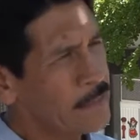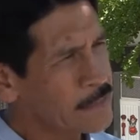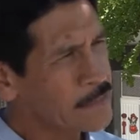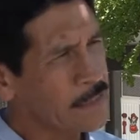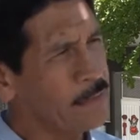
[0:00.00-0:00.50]

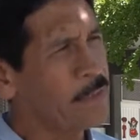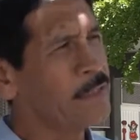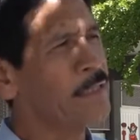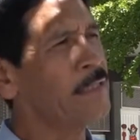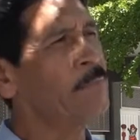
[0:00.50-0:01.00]
que se
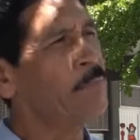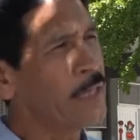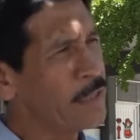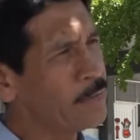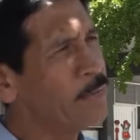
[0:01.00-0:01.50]
levanten
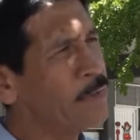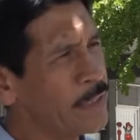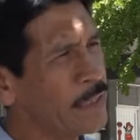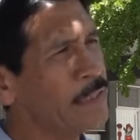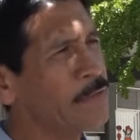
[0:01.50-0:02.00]
temprano,
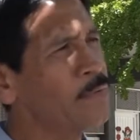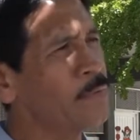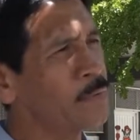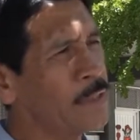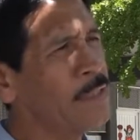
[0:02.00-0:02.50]
que hagan sus
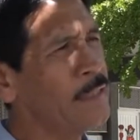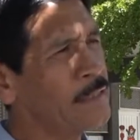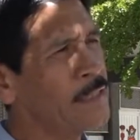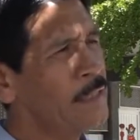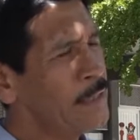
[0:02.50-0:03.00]

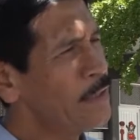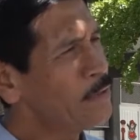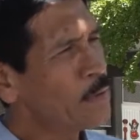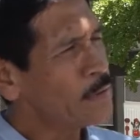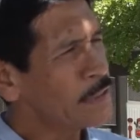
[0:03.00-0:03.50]
rutinas y
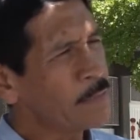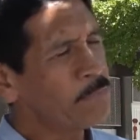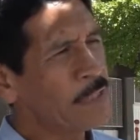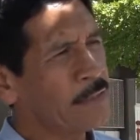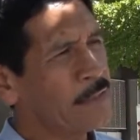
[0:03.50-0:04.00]
toda esta
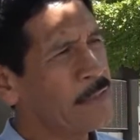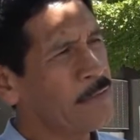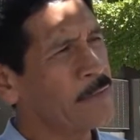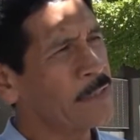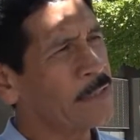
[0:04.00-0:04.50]
parte de
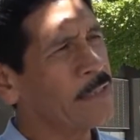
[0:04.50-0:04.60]
los,